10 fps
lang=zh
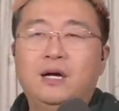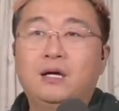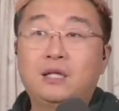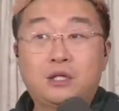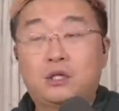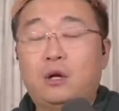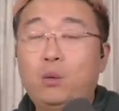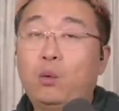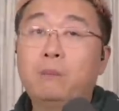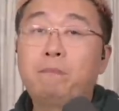那当然
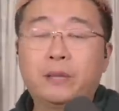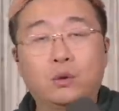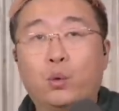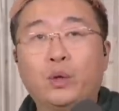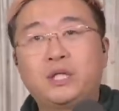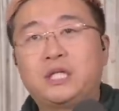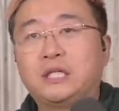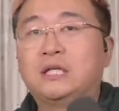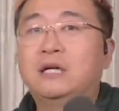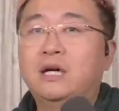我们本国的这
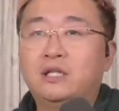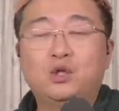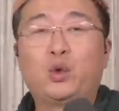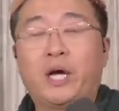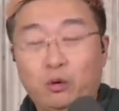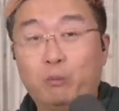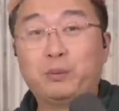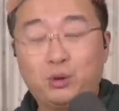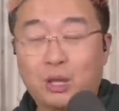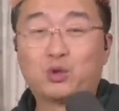个人权我们
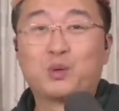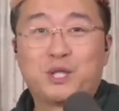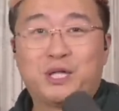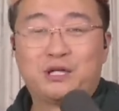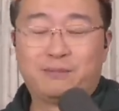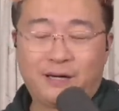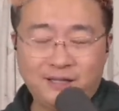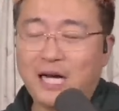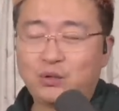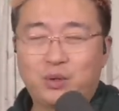必须要重视的，是吧？
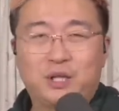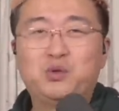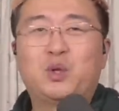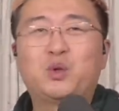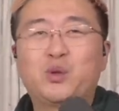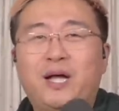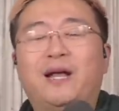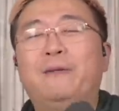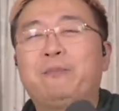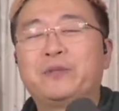亚洲的人权就算
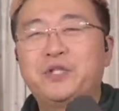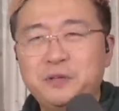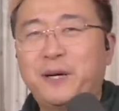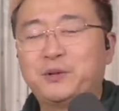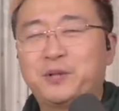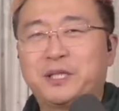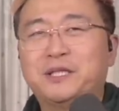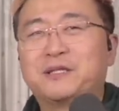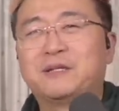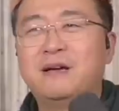了，基本上就是这个意
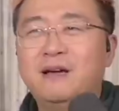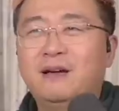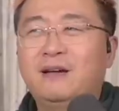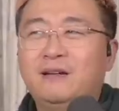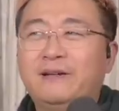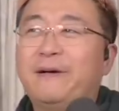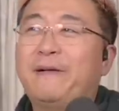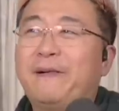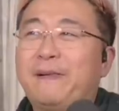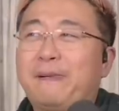思，
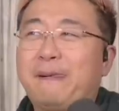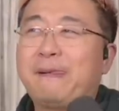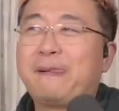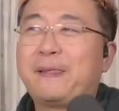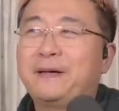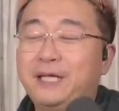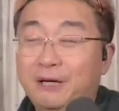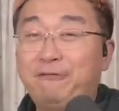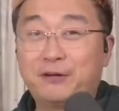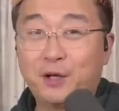呃。也
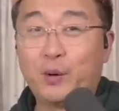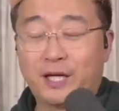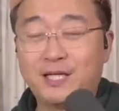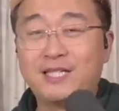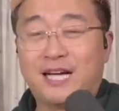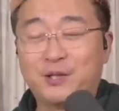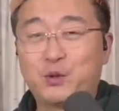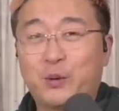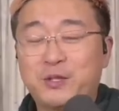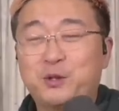符合我刚才讲
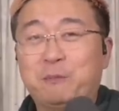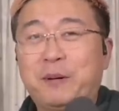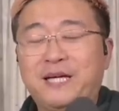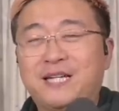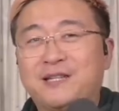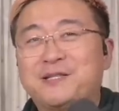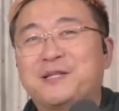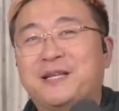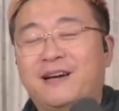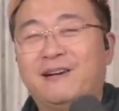所谓这种败家子
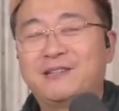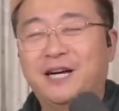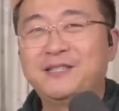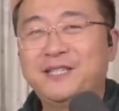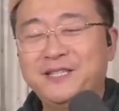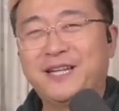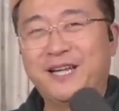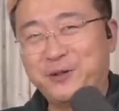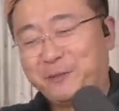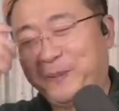的啊，长期以来
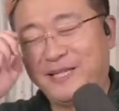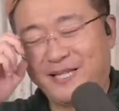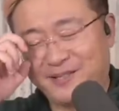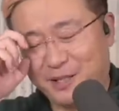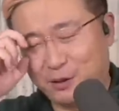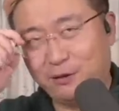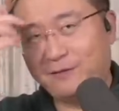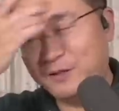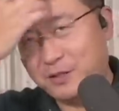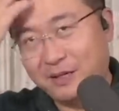这种败家子的思维
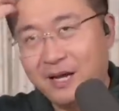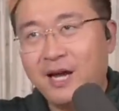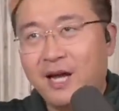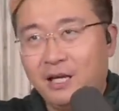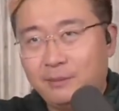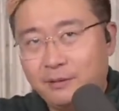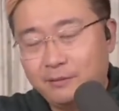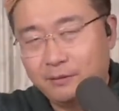方式。那么